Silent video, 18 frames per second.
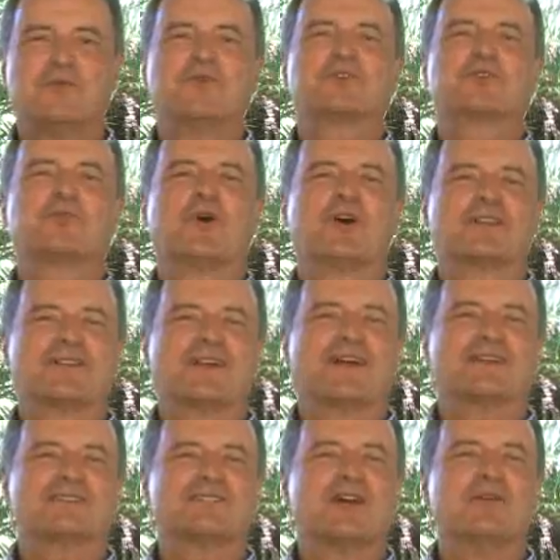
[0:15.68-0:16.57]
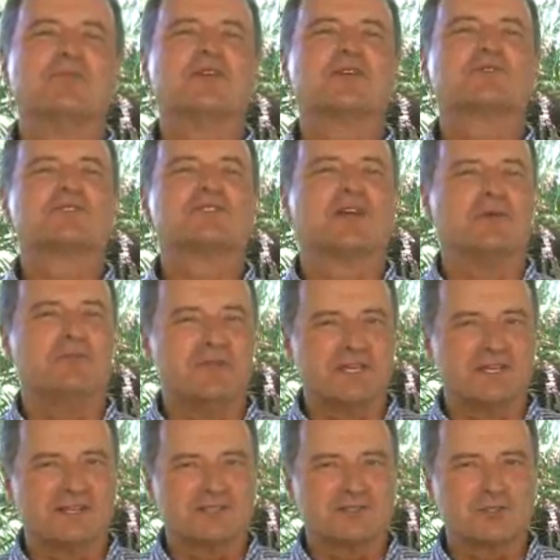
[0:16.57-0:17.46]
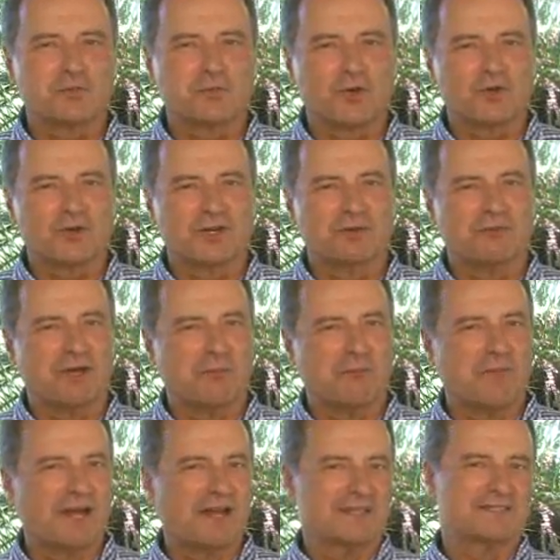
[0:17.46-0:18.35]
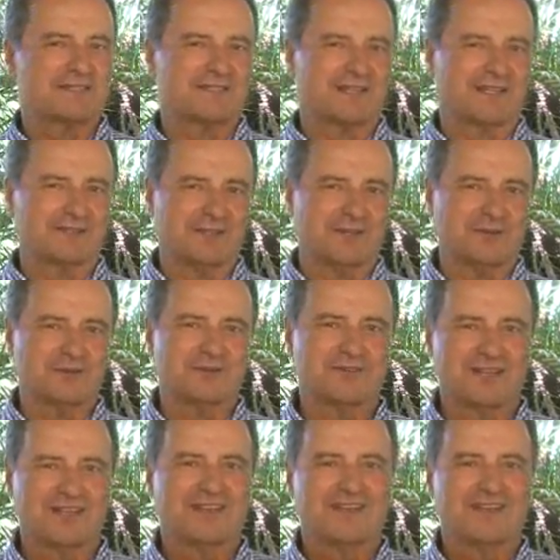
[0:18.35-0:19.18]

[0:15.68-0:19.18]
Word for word: Muito boa tarde, amigos e amigas do programa Mais Cidadão.